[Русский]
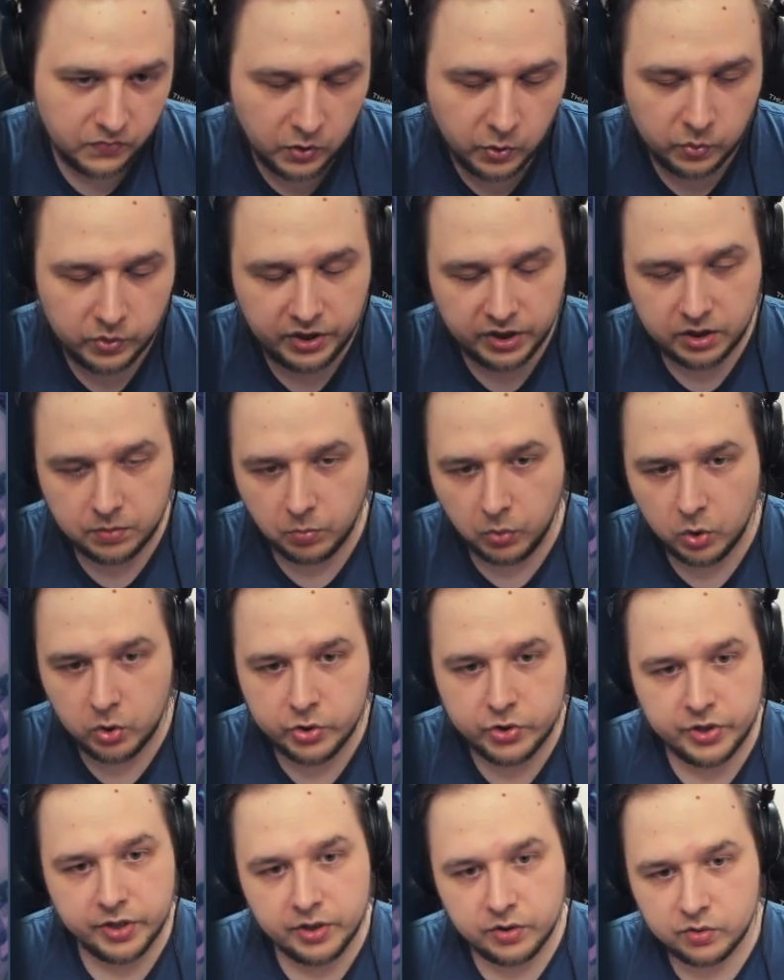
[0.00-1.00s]
ну, у них
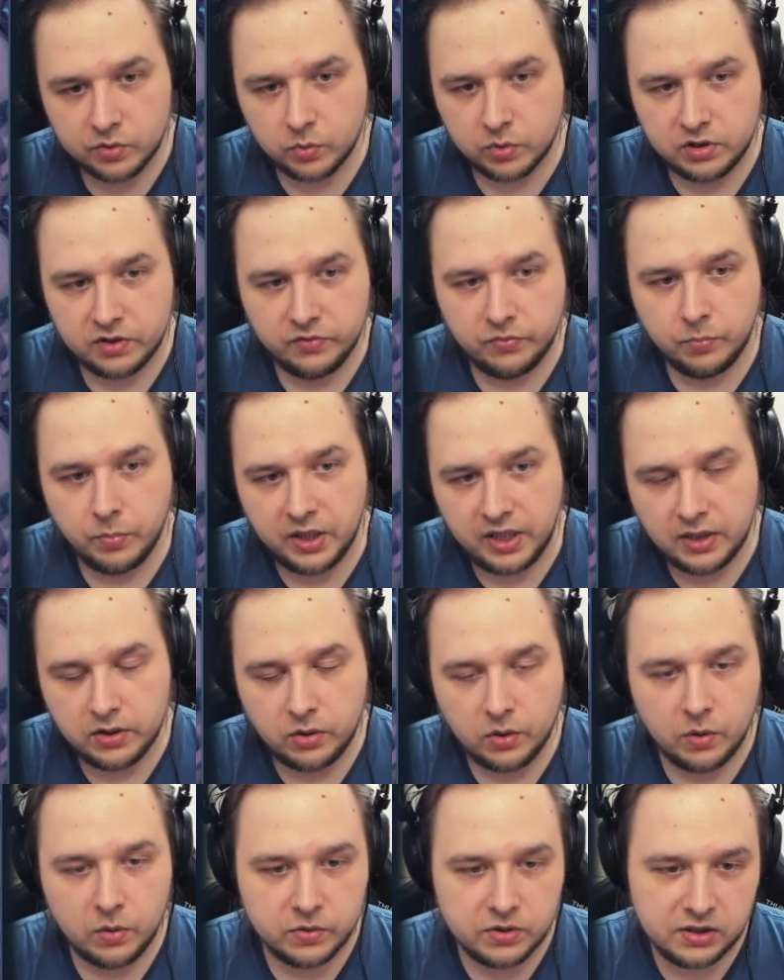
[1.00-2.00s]
больше ресурсов по
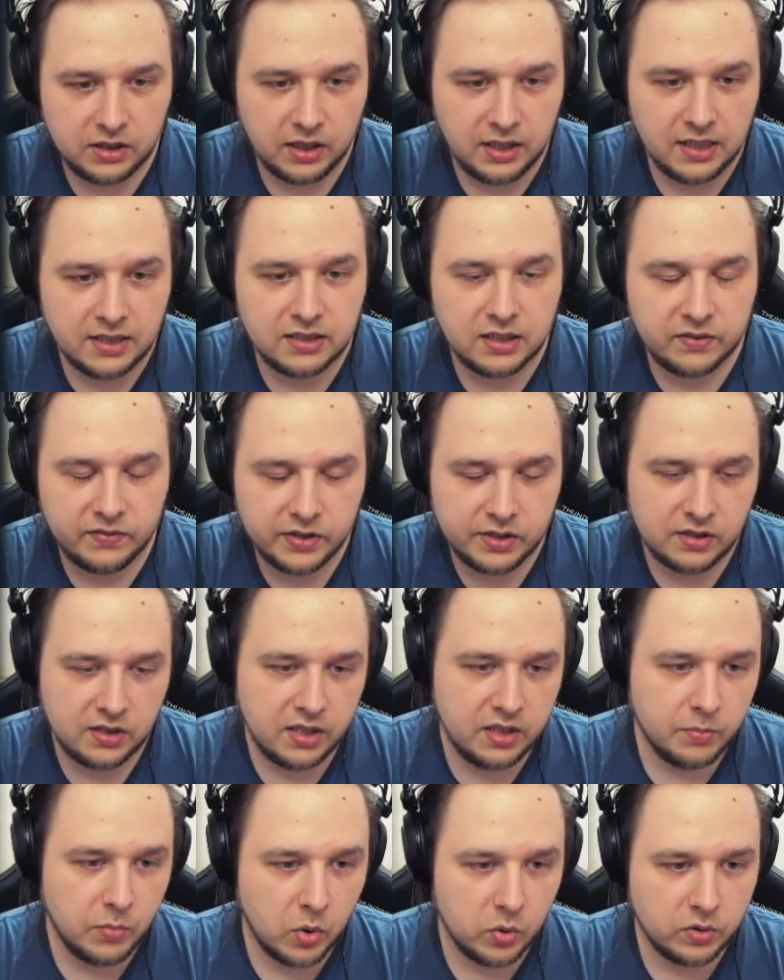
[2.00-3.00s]
контролю стола,
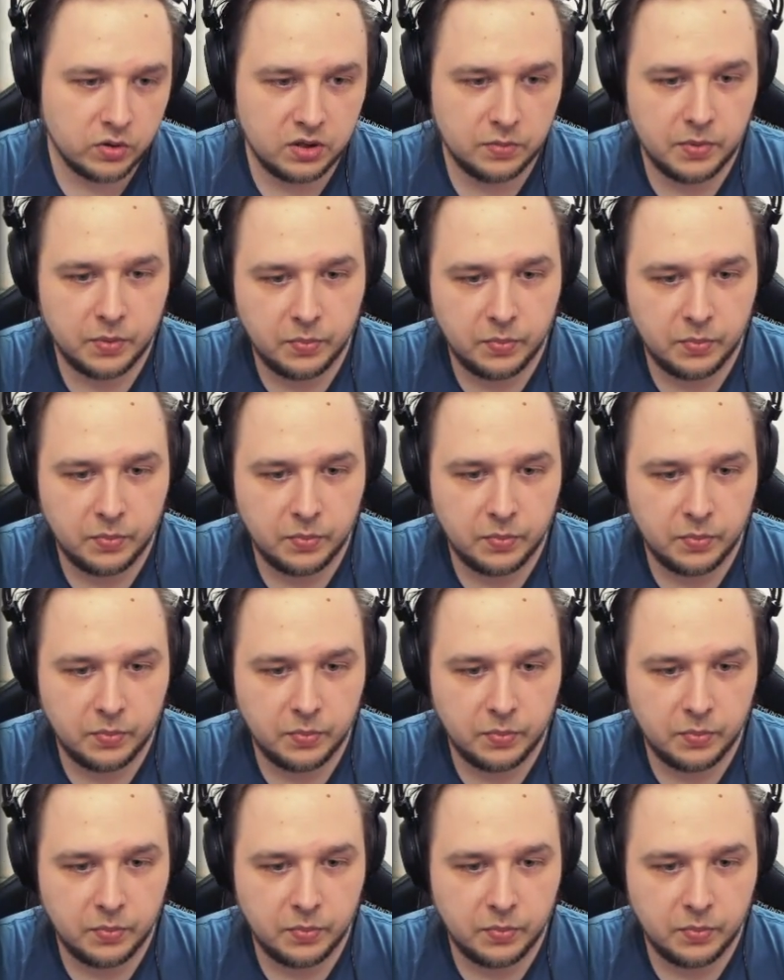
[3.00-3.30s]
соответственно, они могут